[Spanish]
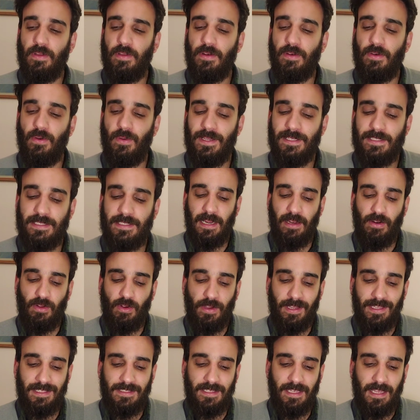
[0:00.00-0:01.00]
no algo
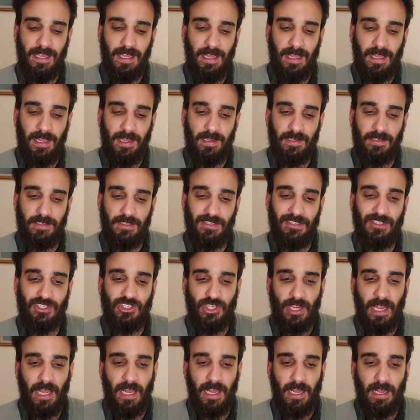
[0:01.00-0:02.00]
que sea
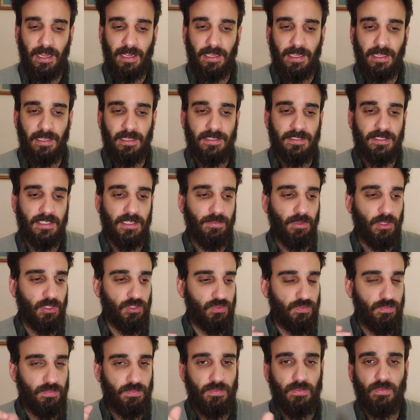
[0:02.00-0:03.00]
ya que
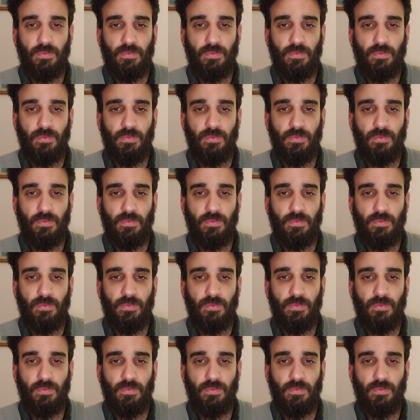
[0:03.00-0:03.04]
decimos